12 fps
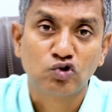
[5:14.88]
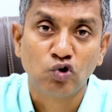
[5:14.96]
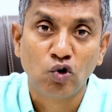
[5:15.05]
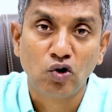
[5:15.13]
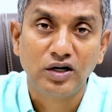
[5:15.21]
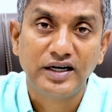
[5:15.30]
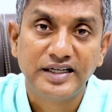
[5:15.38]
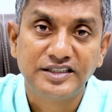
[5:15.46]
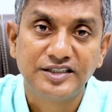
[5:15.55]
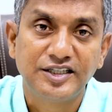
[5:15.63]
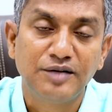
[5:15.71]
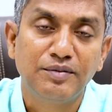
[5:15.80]
சோல்
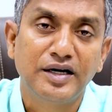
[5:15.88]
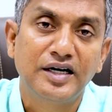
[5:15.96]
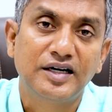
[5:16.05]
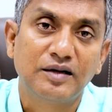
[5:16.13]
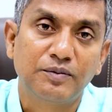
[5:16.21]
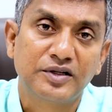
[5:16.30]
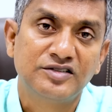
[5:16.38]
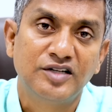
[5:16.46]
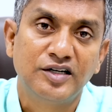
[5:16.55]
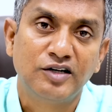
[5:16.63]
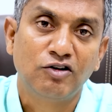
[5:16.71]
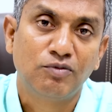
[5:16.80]
லெஜிட்டிமேட்
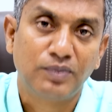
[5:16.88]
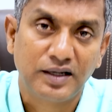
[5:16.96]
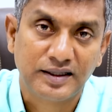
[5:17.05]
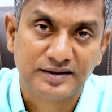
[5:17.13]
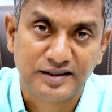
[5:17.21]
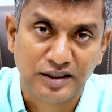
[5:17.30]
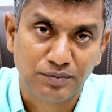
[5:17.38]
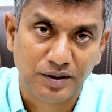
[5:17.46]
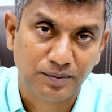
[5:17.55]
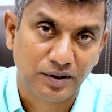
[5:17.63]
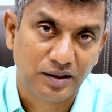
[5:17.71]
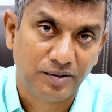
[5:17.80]
ரெப்ரசன்டேட்டிவ் ஆஃப் பாலஸ்தீன்
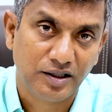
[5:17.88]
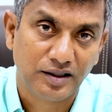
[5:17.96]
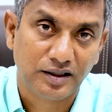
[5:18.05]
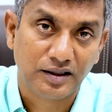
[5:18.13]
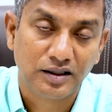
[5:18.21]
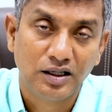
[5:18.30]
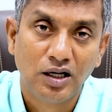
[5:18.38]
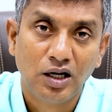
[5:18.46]
பீப்புள் அப்படின்றாரு